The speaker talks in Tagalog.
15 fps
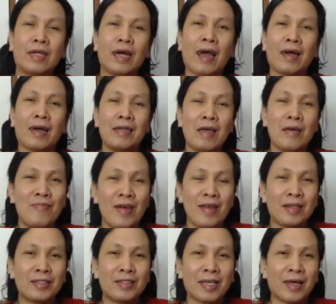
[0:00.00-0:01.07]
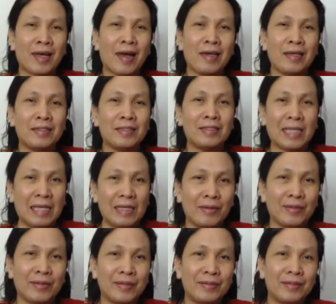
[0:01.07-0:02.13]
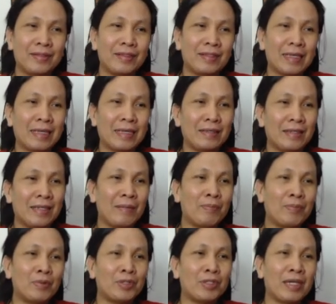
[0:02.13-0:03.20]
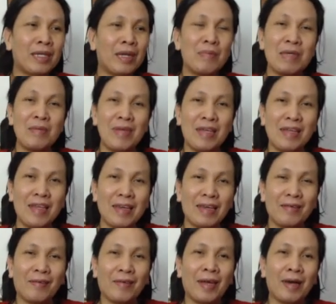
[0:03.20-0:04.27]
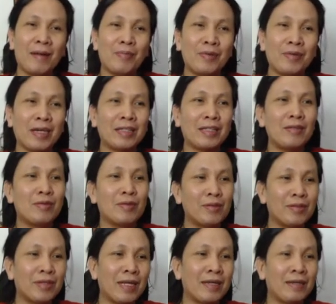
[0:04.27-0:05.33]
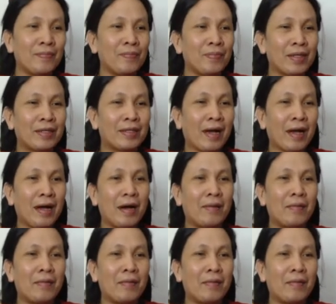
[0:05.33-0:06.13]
nakaka-level sa kahit sino hindi po siya namimili. Wala pong itinuturing na